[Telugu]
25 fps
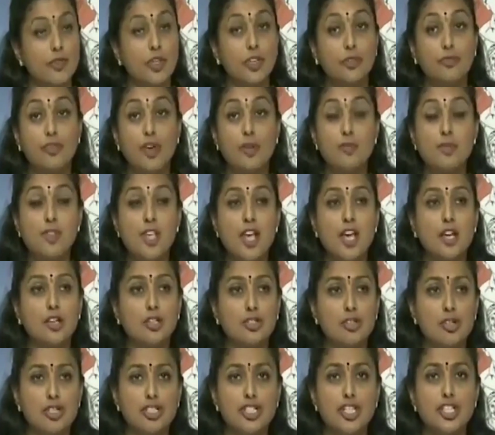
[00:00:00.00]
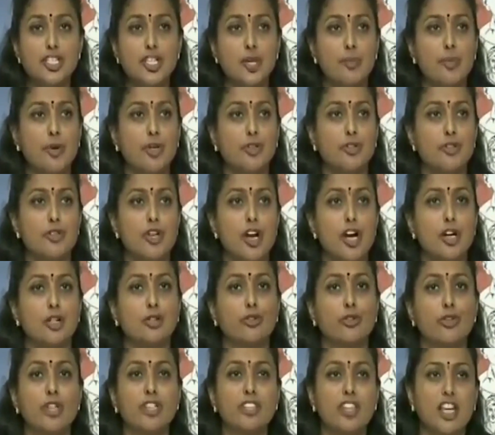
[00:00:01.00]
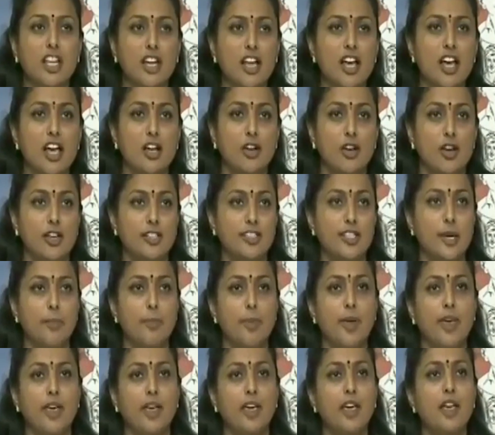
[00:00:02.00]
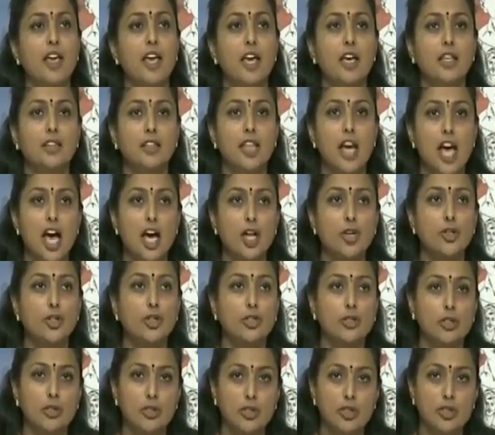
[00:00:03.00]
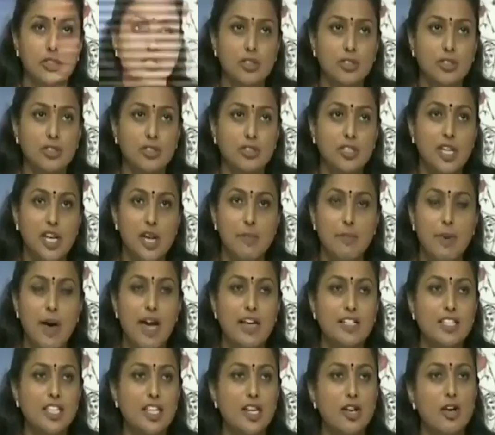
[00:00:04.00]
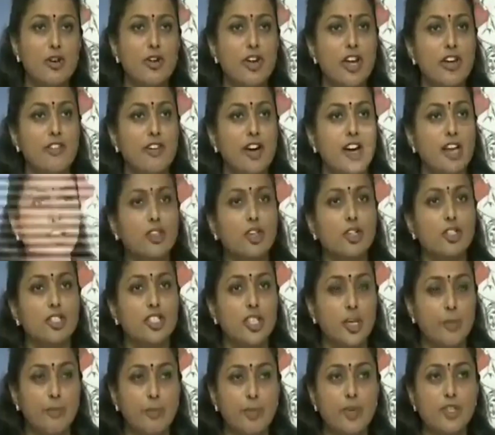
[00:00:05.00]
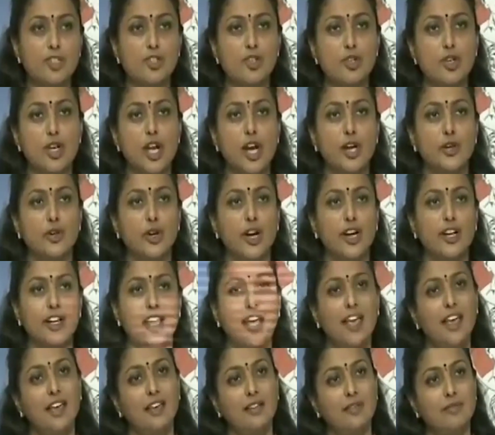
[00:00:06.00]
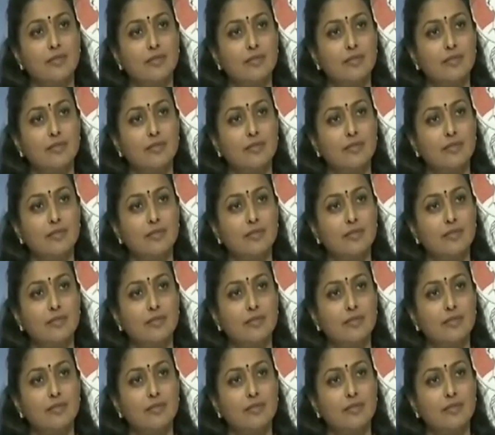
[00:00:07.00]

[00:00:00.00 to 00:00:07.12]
విధ్వంసాలు సృష్టించబోతున్నాడు తుని తరహాలో అని చెప్పి తాను తన పార్టీలో ఉన్న వాళ్ళతో చెప్పిస్తున్నాడు అంటే